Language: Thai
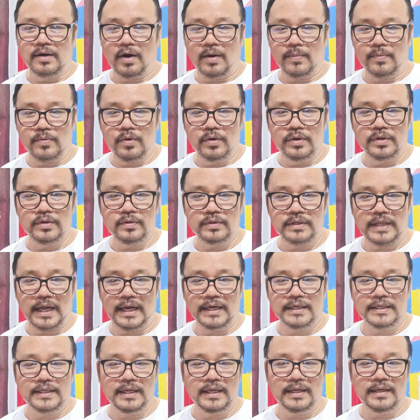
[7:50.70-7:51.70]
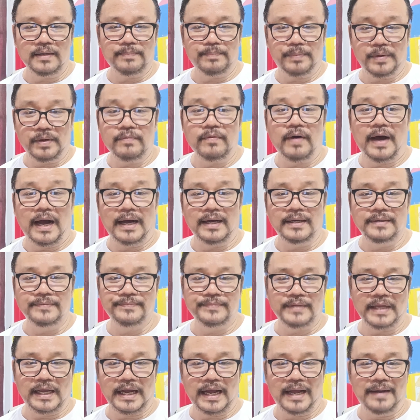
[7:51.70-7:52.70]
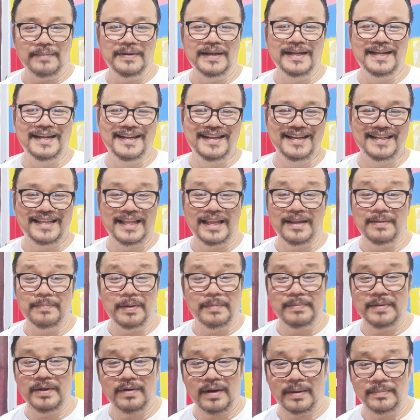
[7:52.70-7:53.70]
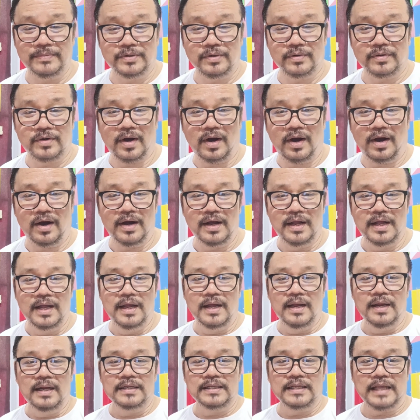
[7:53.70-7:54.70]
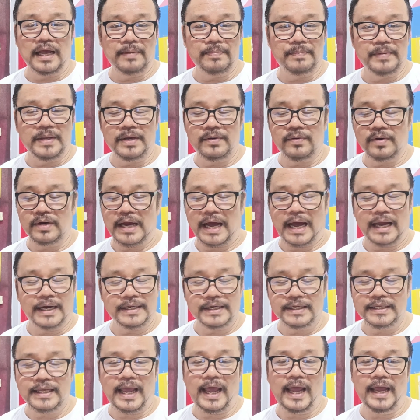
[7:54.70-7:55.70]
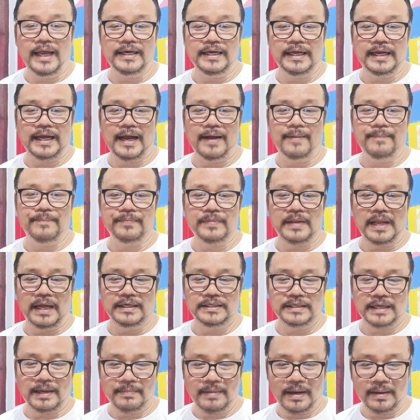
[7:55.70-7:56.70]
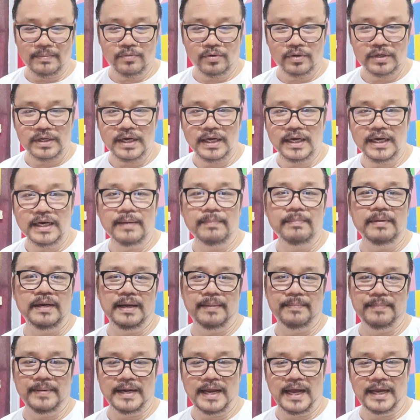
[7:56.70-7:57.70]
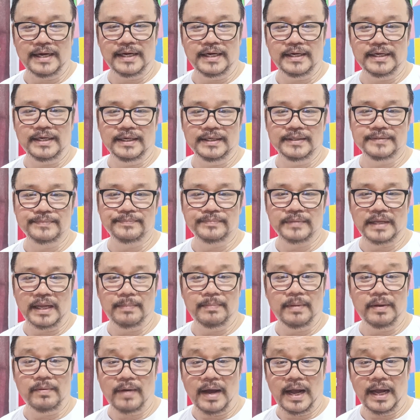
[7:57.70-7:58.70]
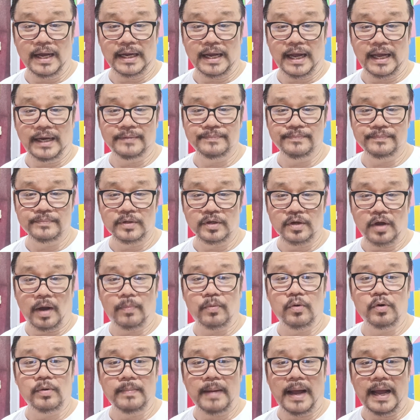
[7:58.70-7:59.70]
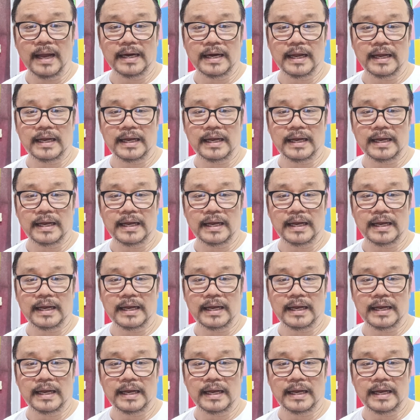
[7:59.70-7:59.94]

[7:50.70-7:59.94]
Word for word: ขอบคุณทุกท่านที่ผิดหวังนะครับ ที่ไม่มีความสุขก็ยังมีคนอ่านเยอะแยะนะครับนะสามารถหมุนขึ้นเหลื่อมๆไปได้นิดนึงนะไม่ว่ากัน ขอบคุณมาก